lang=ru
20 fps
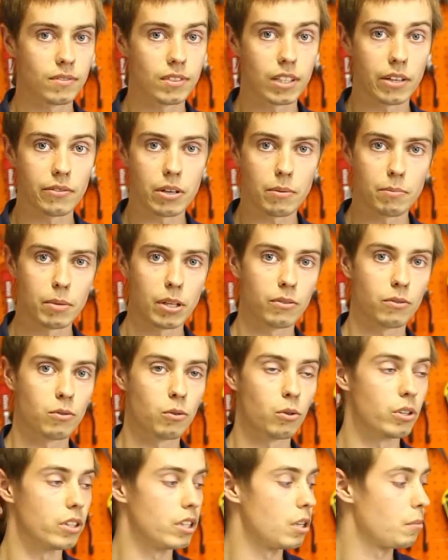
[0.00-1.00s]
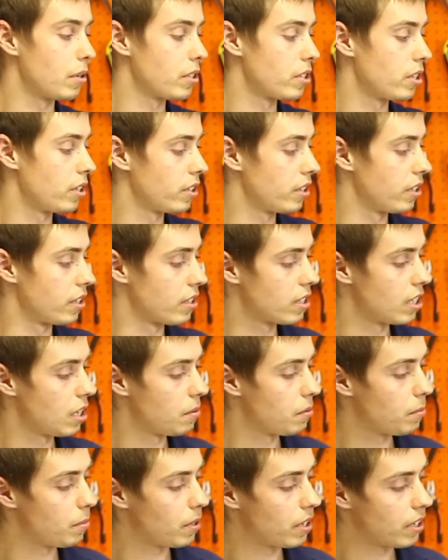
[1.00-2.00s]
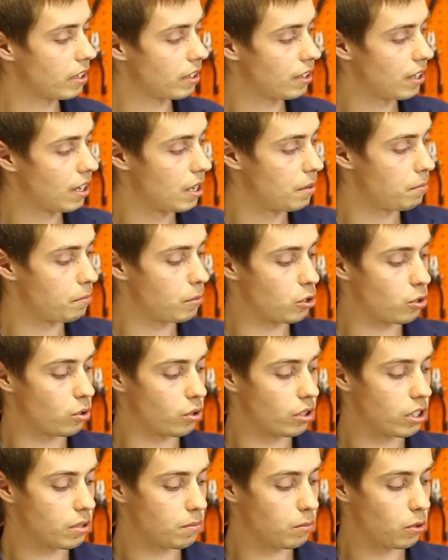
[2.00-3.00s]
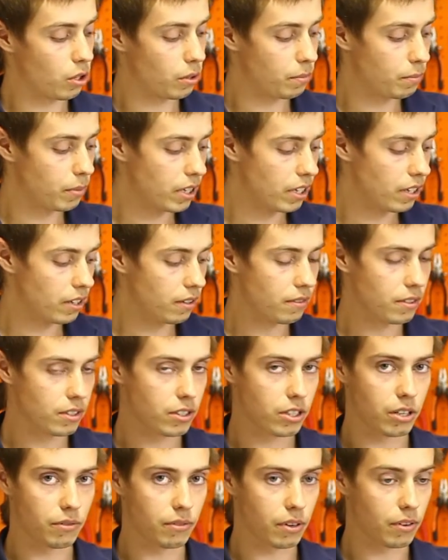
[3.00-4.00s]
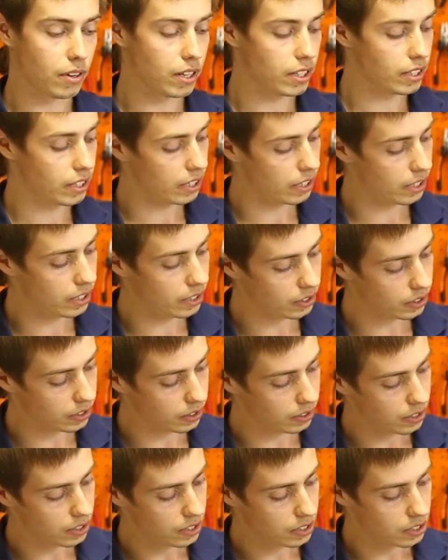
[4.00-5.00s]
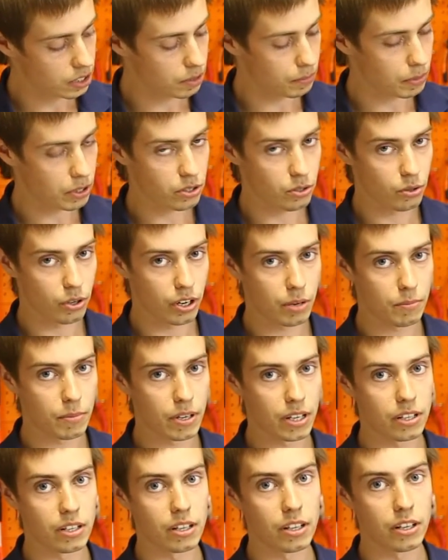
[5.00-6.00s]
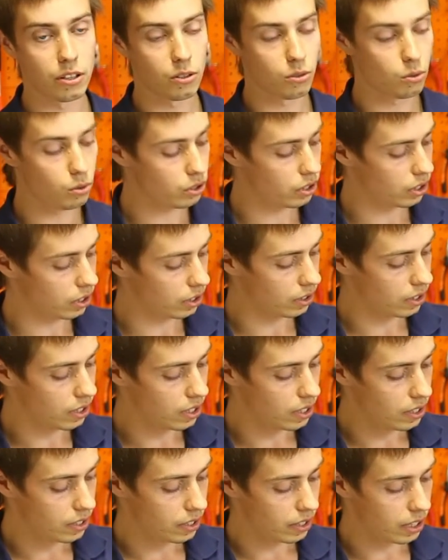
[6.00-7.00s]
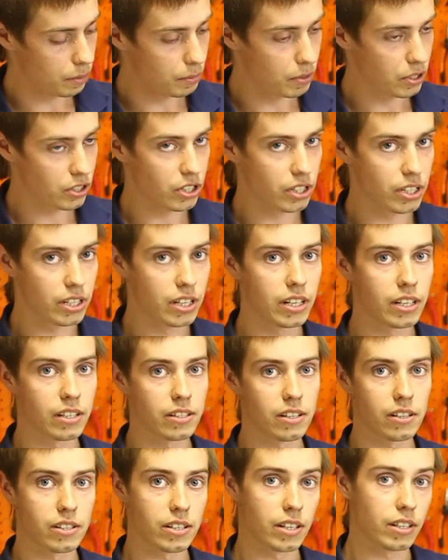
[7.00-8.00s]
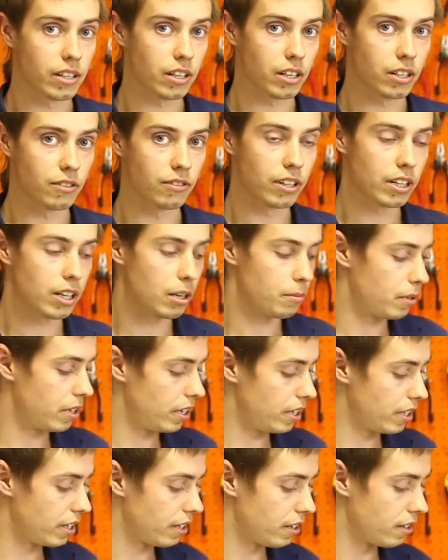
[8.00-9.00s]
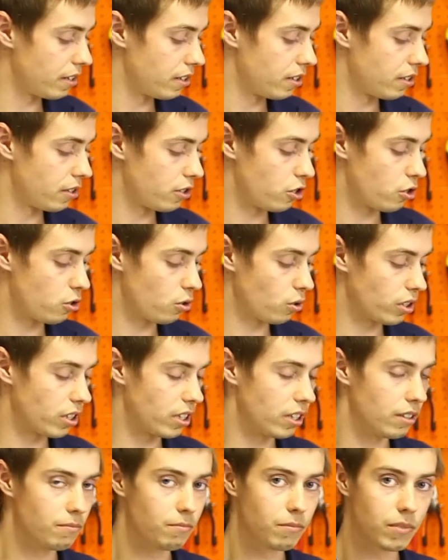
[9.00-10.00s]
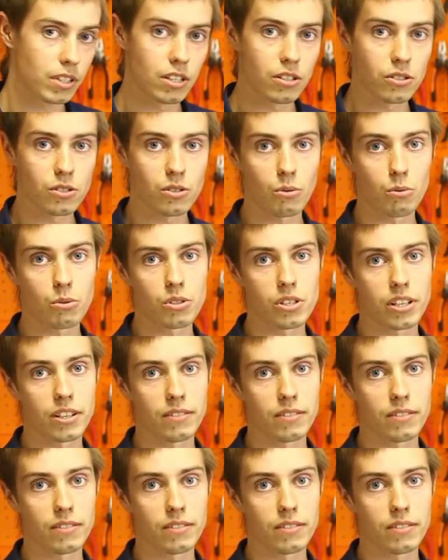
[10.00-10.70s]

А в комплект входит непосредственно сам аппарат, мешок для сбора пыли, шлифовальная лента, запасной ремень для редуктора, крепежи для стационарного крепления, щетки и инструкция